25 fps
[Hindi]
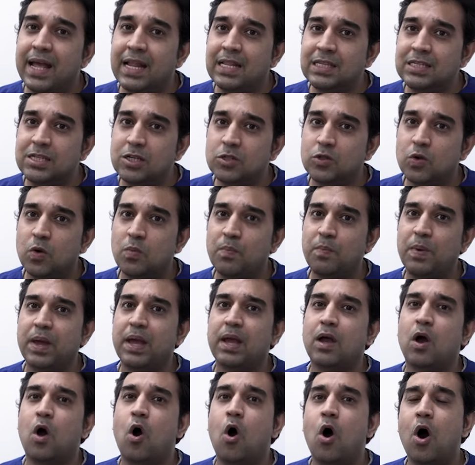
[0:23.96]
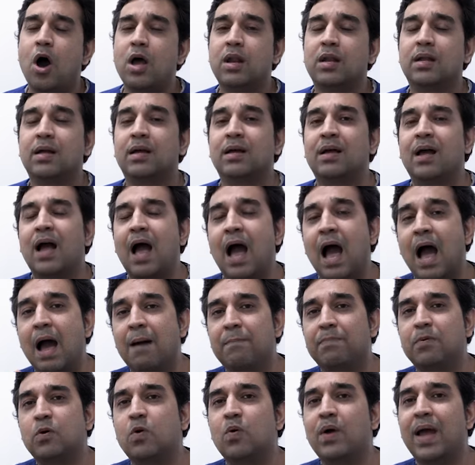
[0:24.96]
इन चीज़ों पे और
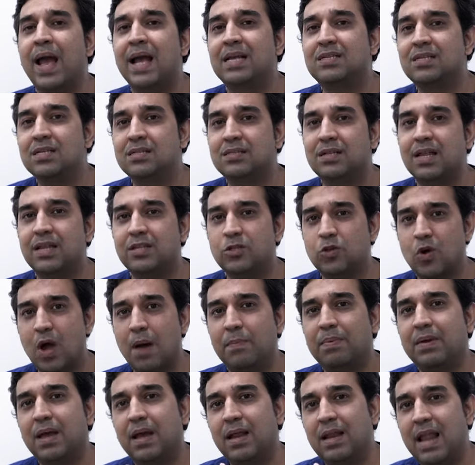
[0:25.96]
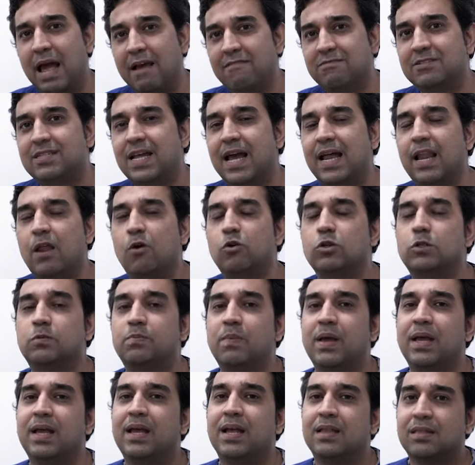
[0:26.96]
आपको एग्जिस्टिंग जो आपके लाइफस्टाइल है
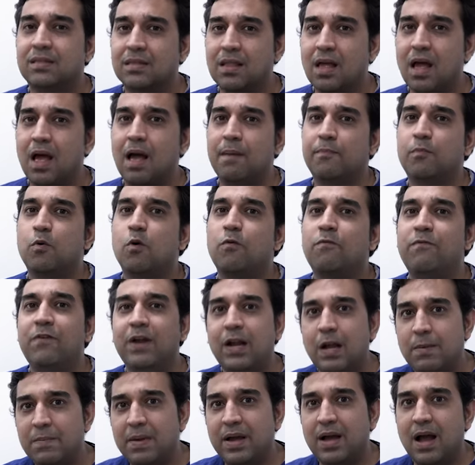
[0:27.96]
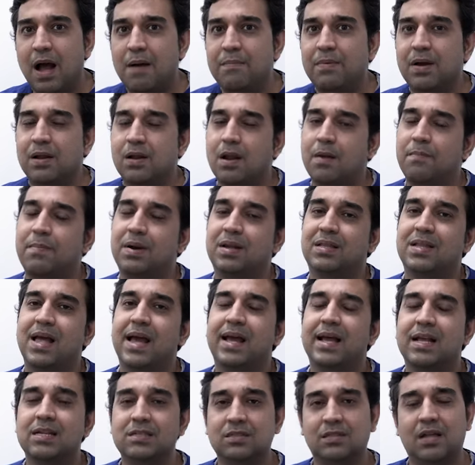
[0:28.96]
उसमें कितना आपको फील्ड में काम करना
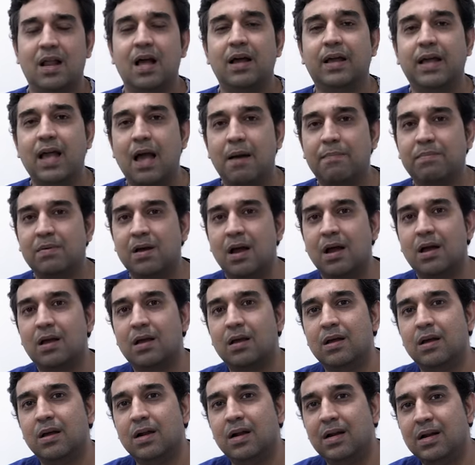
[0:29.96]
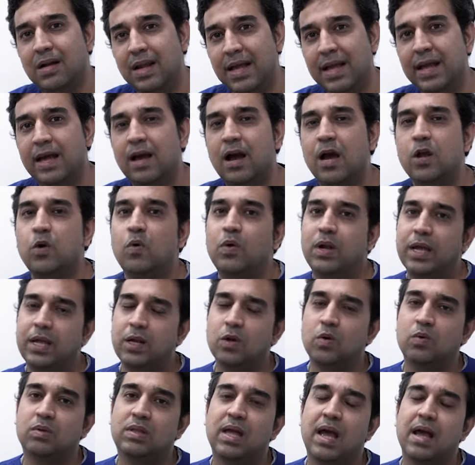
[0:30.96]
पड़ता है किस तरह का आपका डे का
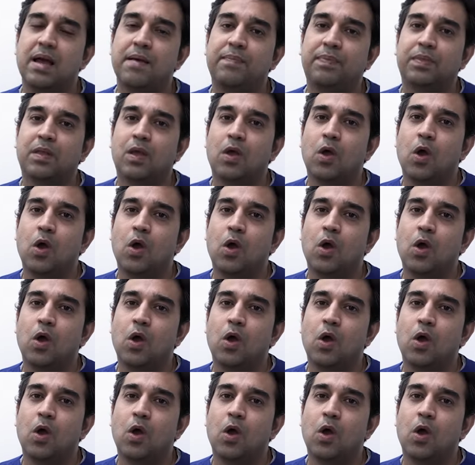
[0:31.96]
रूटीन होता है